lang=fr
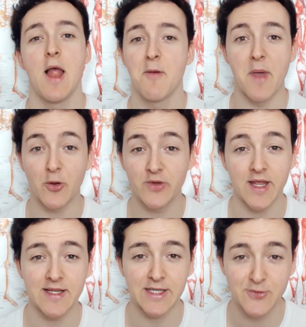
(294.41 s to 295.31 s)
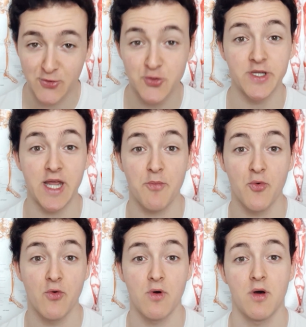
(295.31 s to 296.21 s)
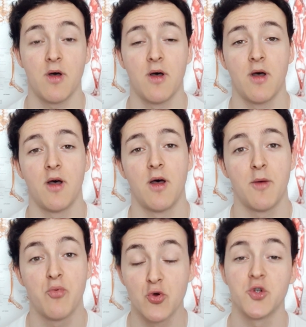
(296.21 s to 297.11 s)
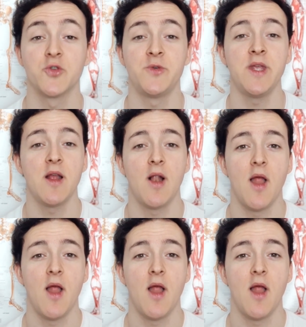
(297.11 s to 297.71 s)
Bah, écoutez, c'est tout ce que je voulais dire pour euh, aujourd'hui.